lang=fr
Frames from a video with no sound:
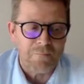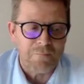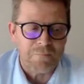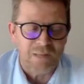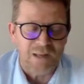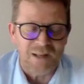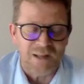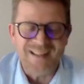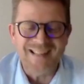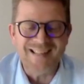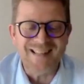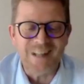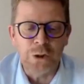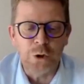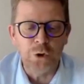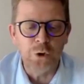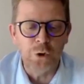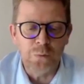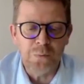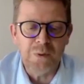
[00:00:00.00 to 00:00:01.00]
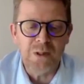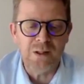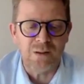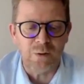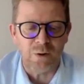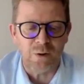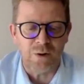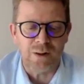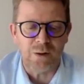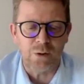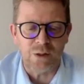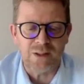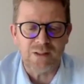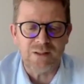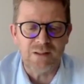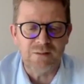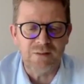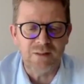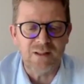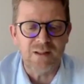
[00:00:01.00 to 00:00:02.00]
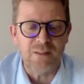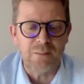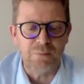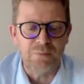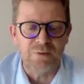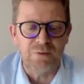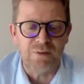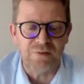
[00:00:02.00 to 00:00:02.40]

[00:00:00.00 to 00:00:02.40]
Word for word: des économies que la collectivité pouvait